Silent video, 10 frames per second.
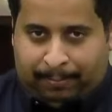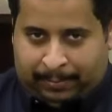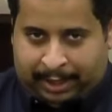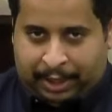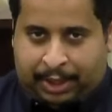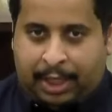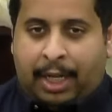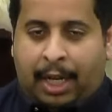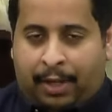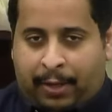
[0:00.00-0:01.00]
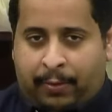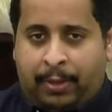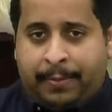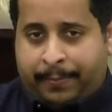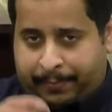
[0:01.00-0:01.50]
على الشيء هذا عفوا
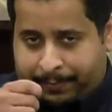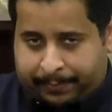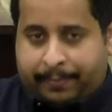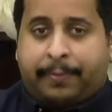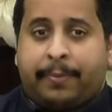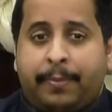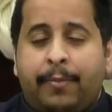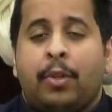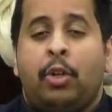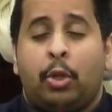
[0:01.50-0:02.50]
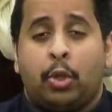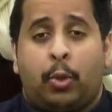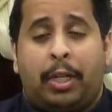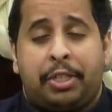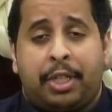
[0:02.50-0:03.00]

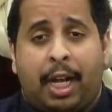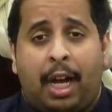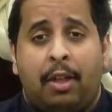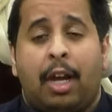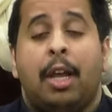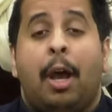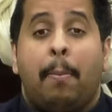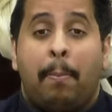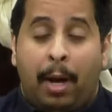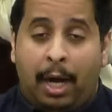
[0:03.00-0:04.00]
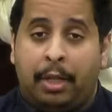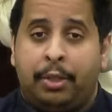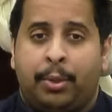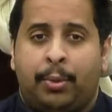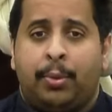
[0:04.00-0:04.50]
احرصوا على الشيء هذا
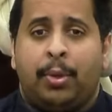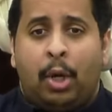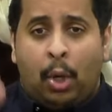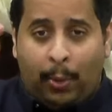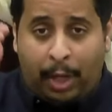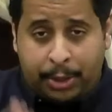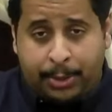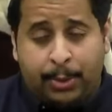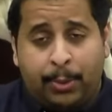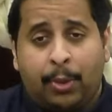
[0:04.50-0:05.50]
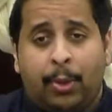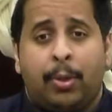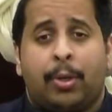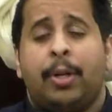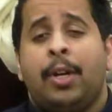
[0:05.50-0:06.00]
بادروا واحسنوا
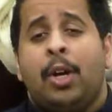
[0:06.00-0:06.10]
الخلق